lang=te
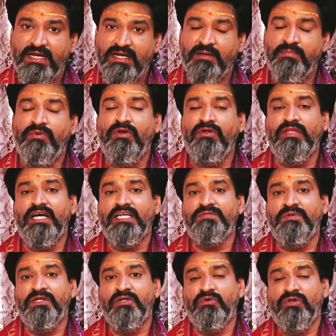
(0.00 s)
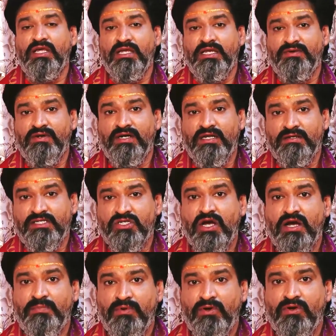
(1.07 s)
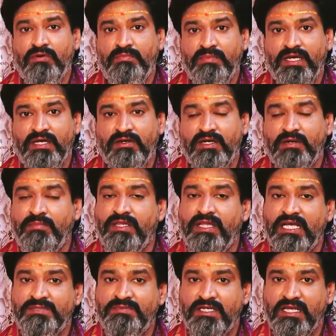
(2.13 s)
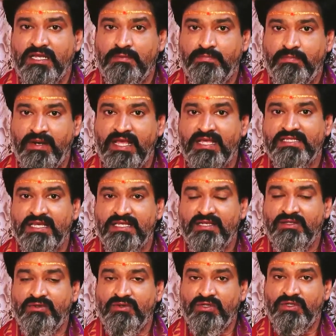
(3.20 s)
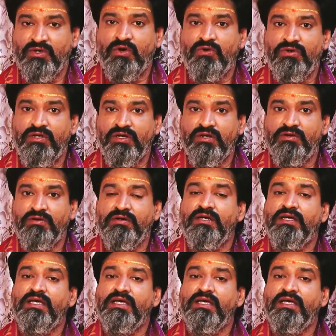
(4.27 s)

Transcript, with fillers: డబ్బులు దాచిపెట్టుకునేటువంటి షాప్లో మీకు డబ్బులు దాచిపెట్టుకునే ప్లేస్ ఏదైతే ఉంటుందో కౌంటరు